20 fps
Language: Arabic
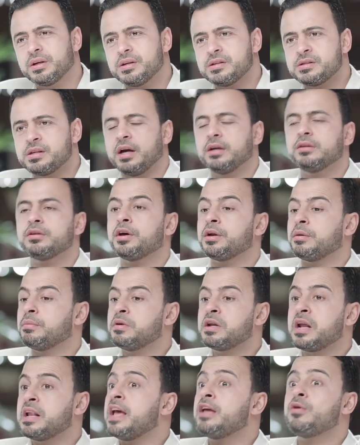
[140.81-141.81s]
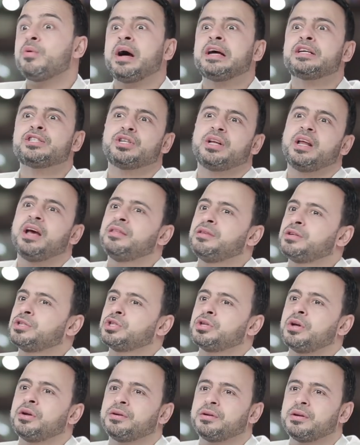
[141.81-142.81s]
ساعتها ربنا لا يعجل هذا
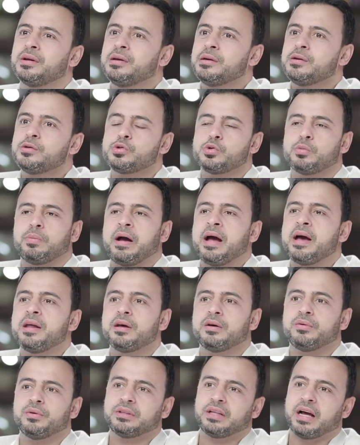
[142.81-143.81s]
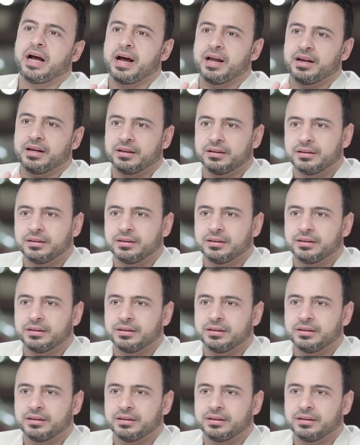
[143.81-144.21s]
الشر سبحانه وتعالى